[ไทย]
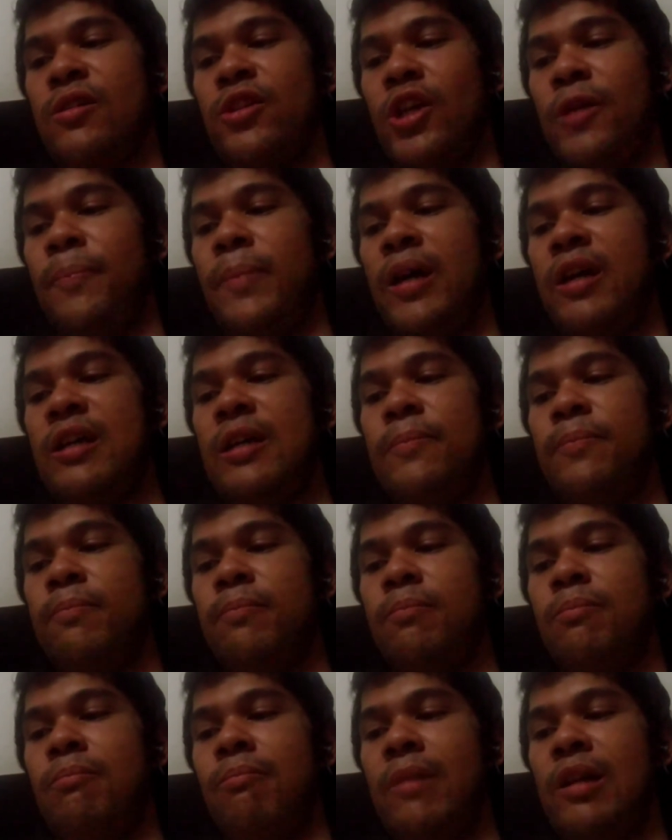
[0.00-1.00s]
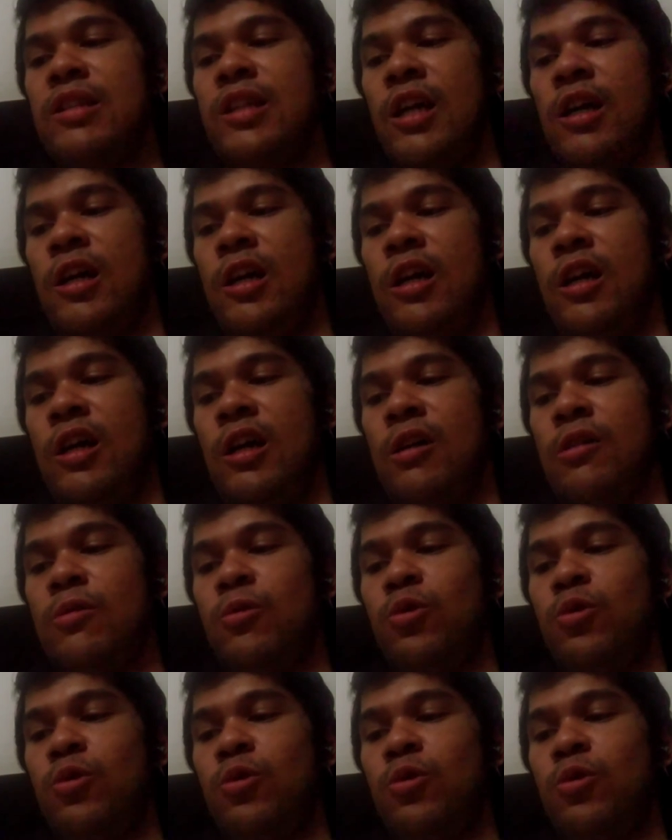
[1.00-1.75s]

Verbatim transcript: ต่อไปครับมาจากอ่า